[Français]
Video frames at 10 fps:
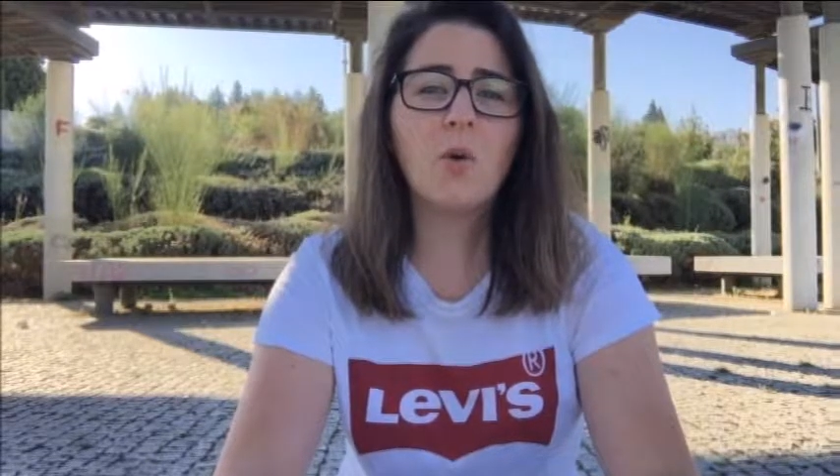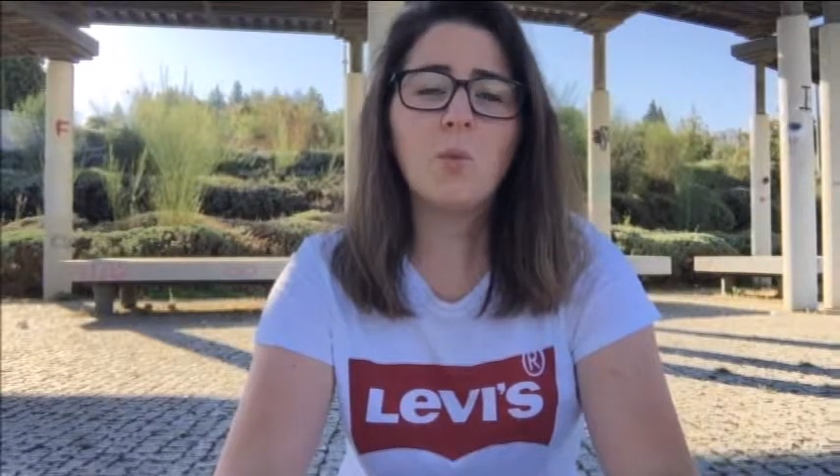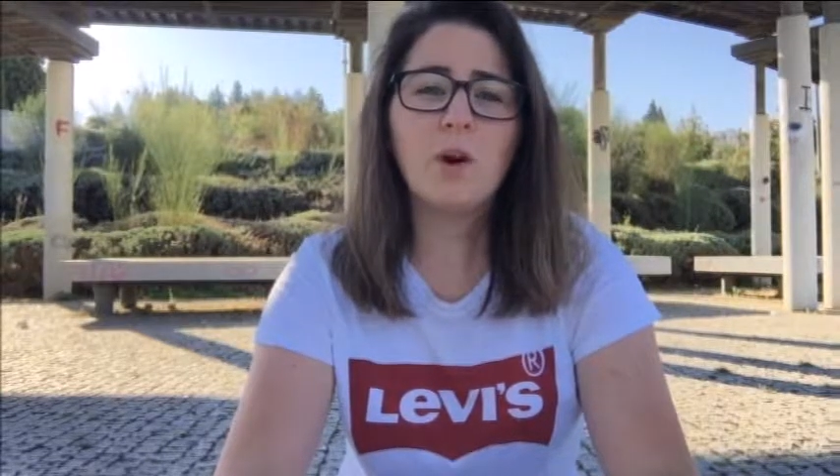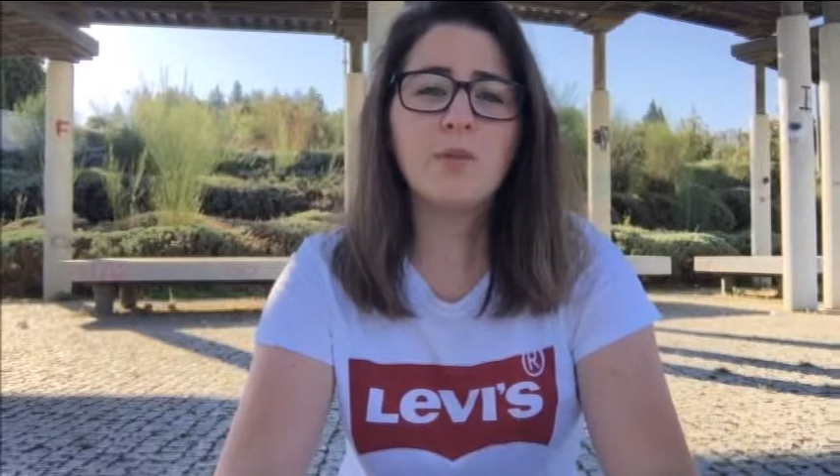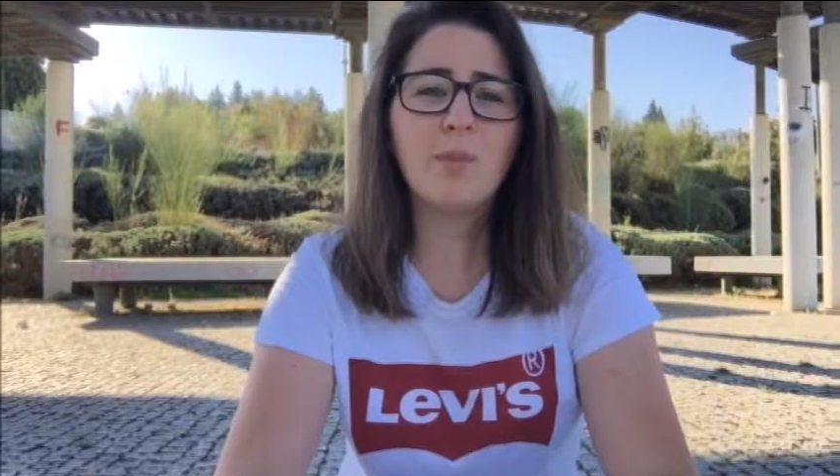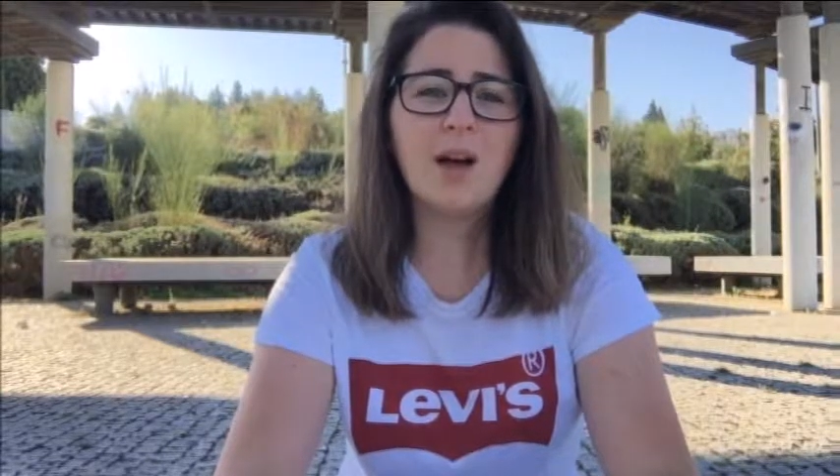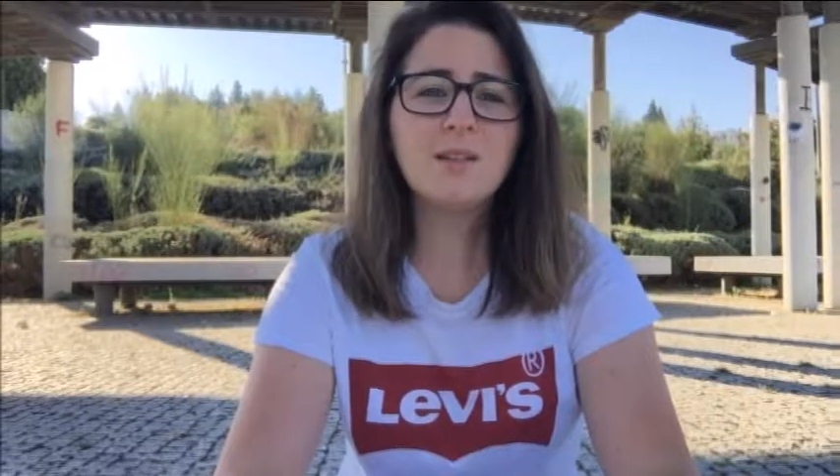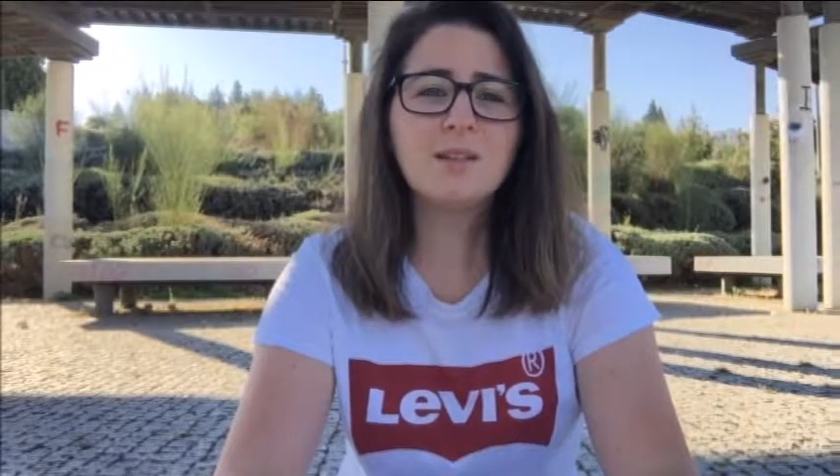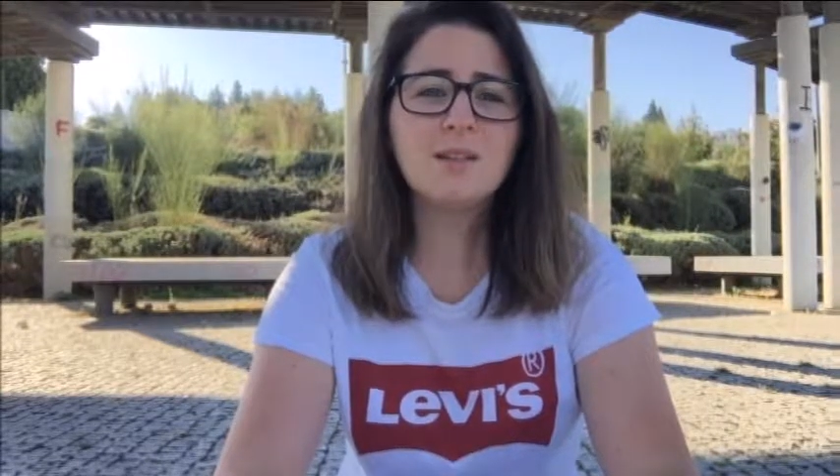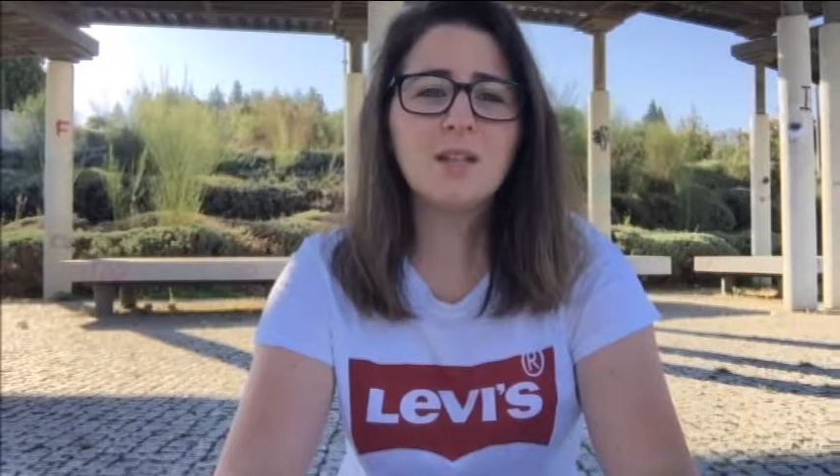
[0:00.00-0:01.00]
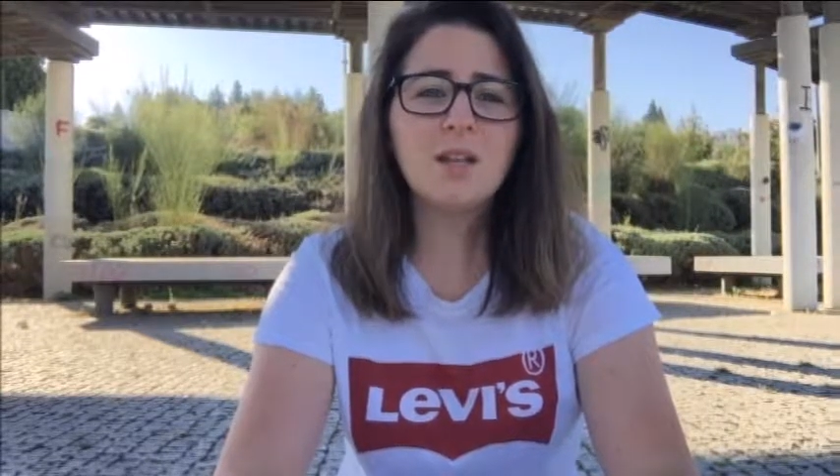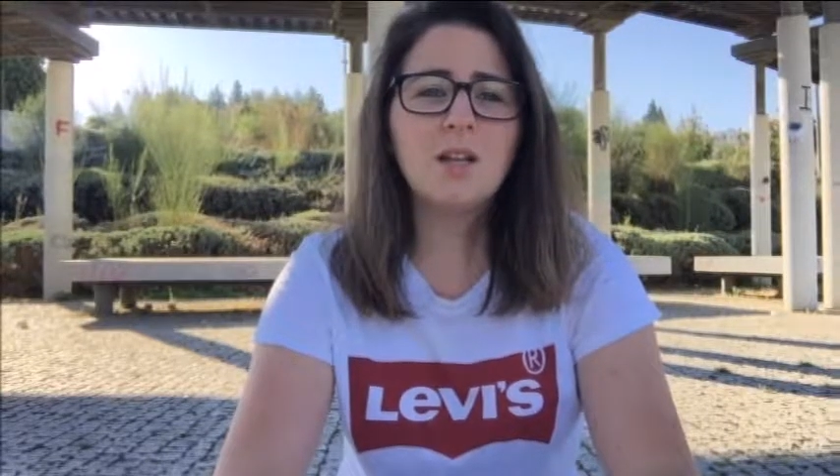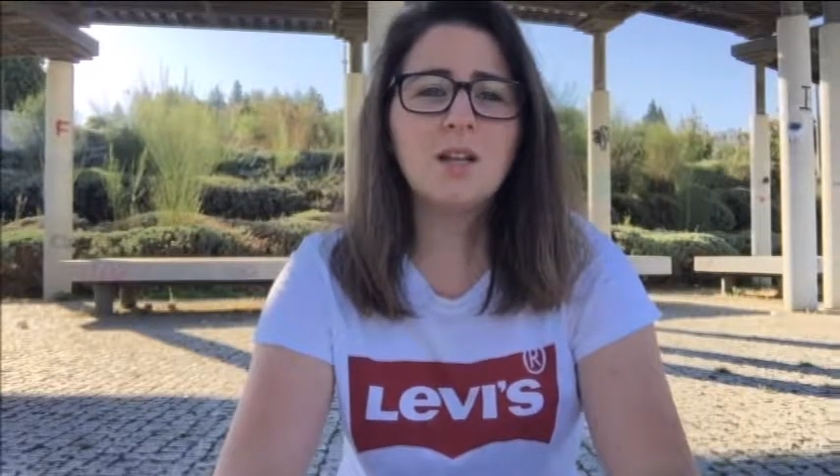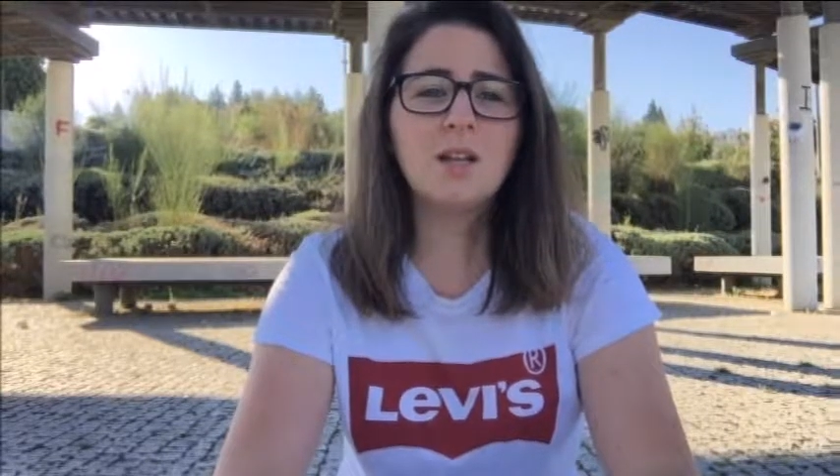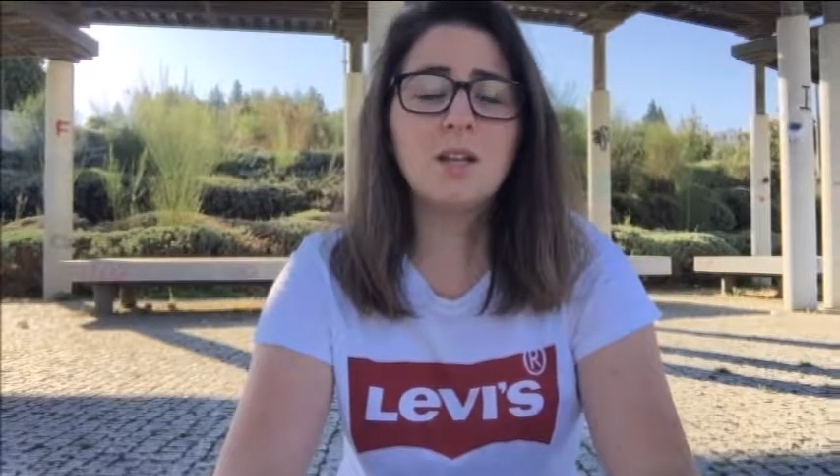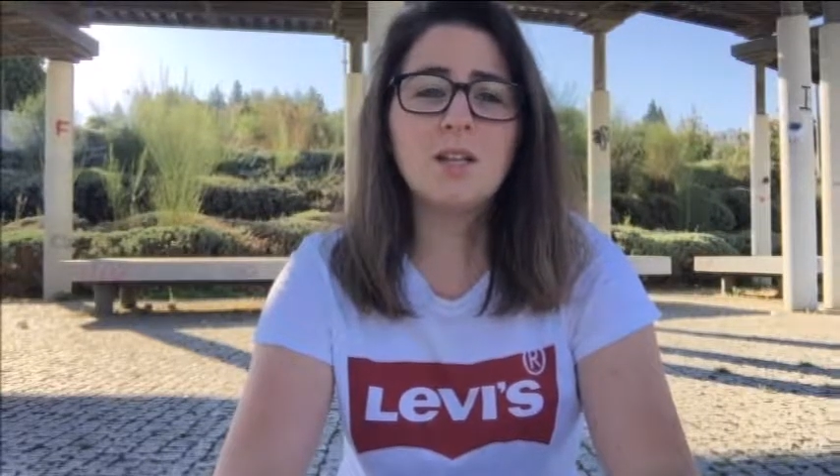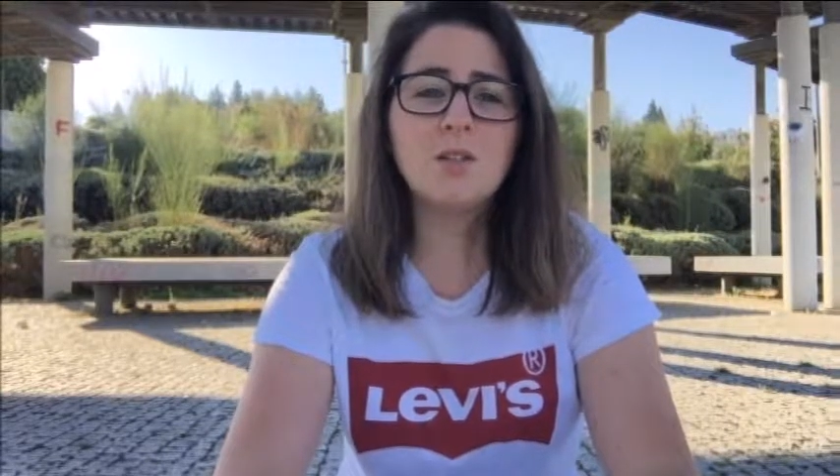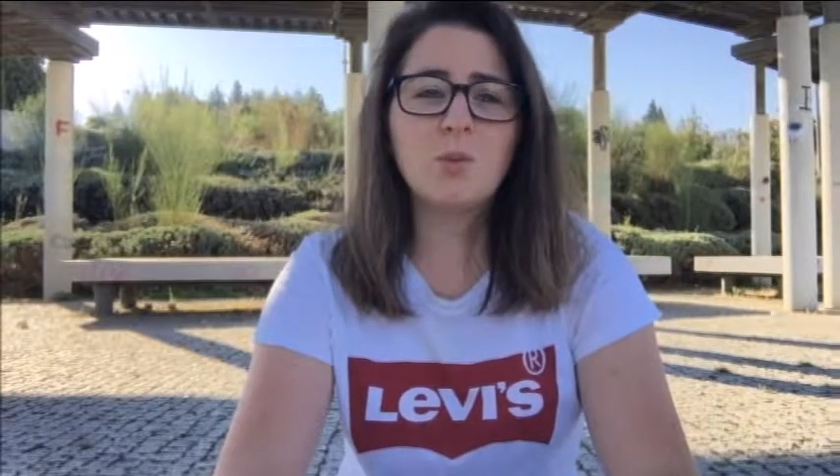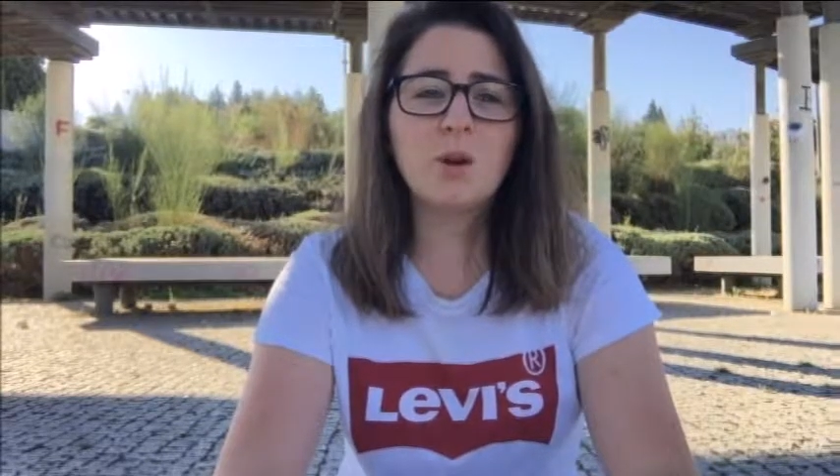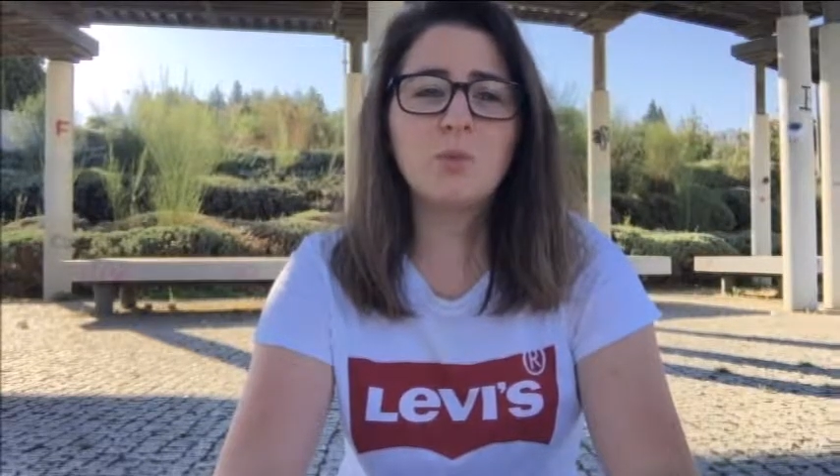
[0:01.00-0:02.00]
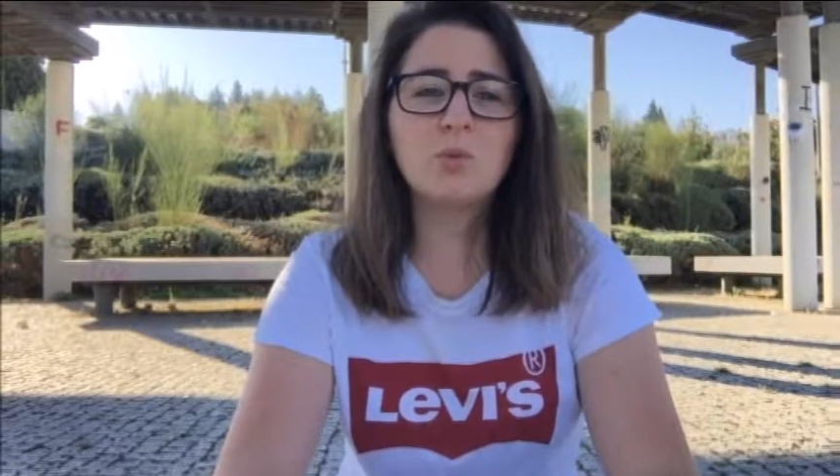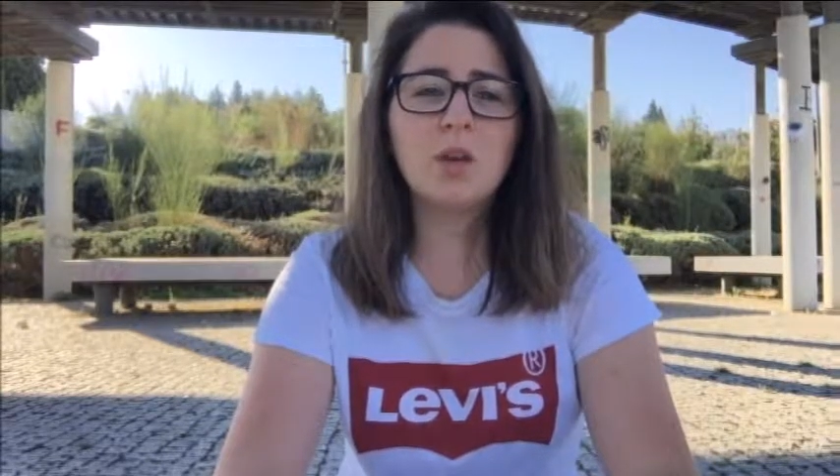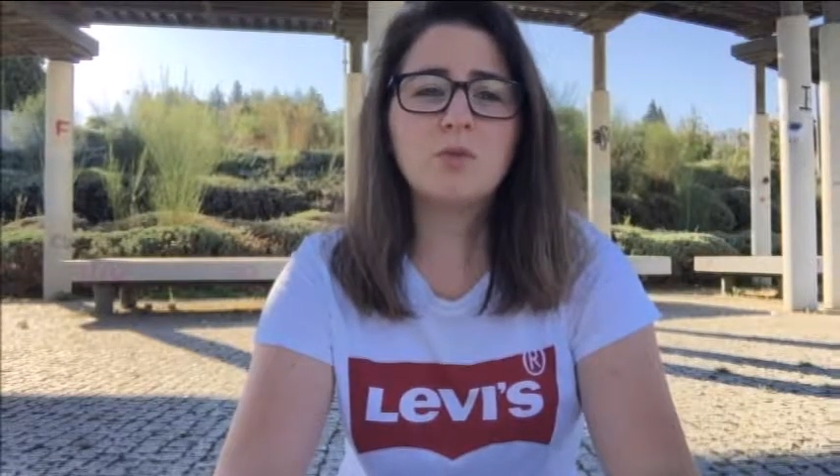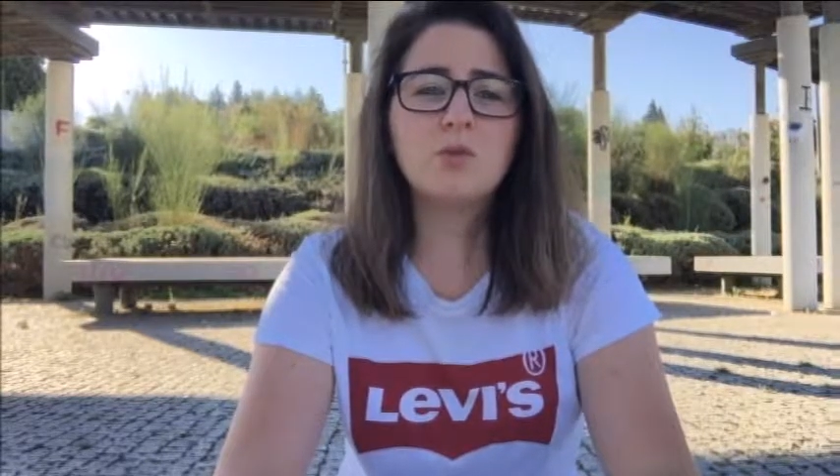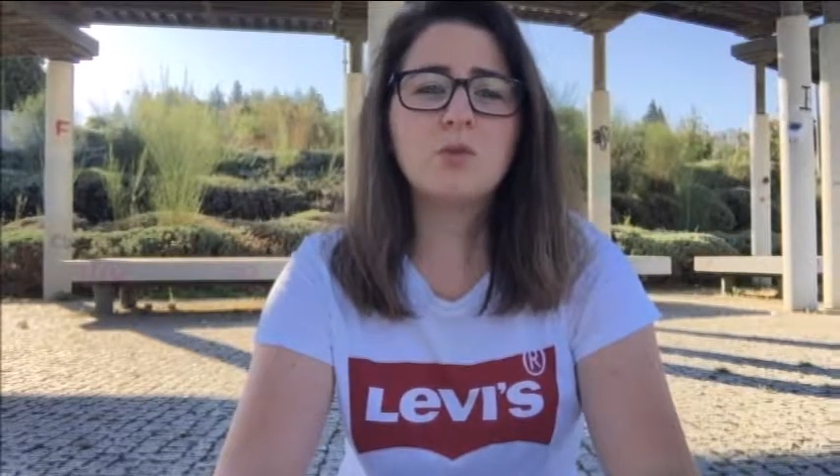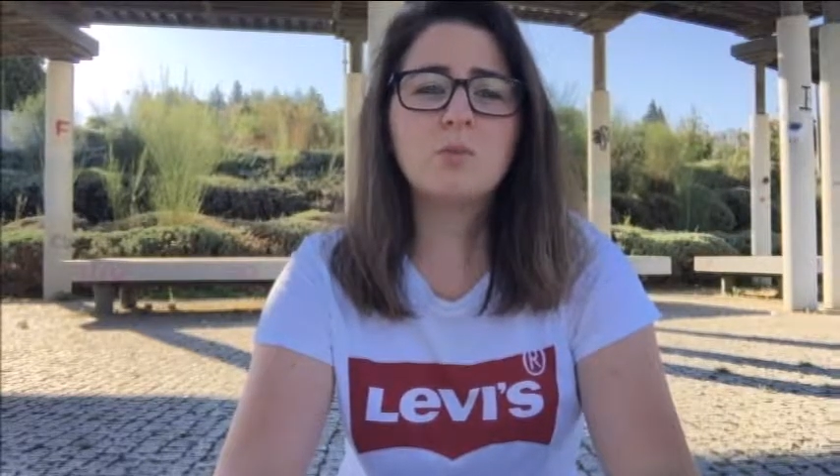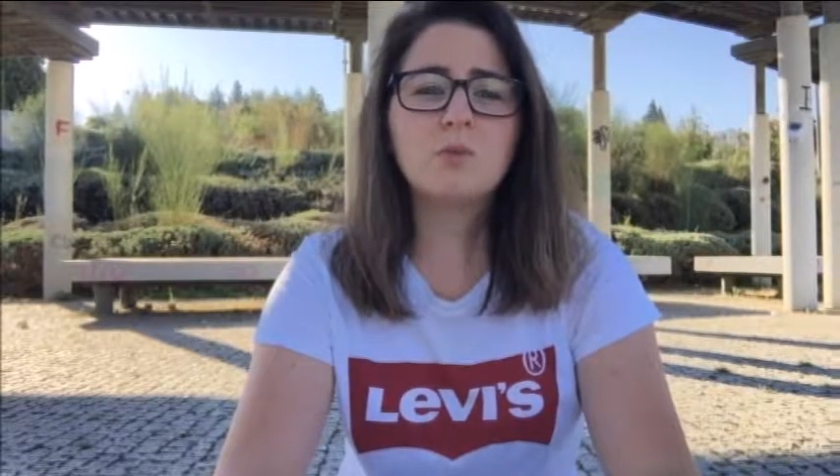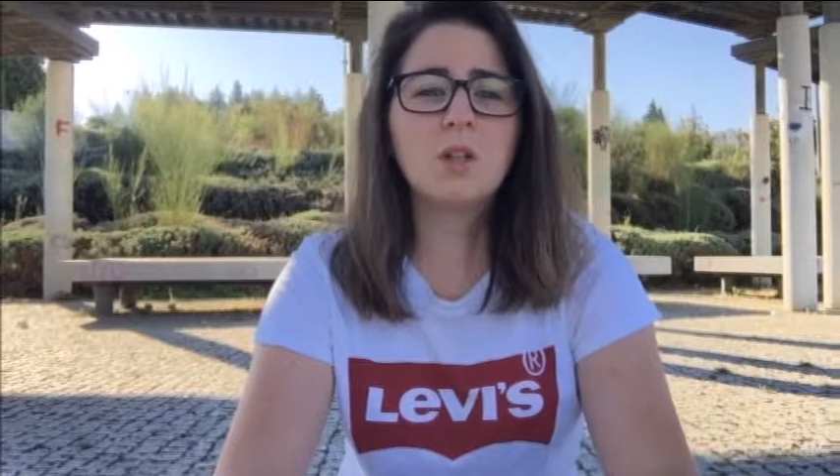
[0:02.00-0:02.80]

au mois de mars et ils ont répondu à toutes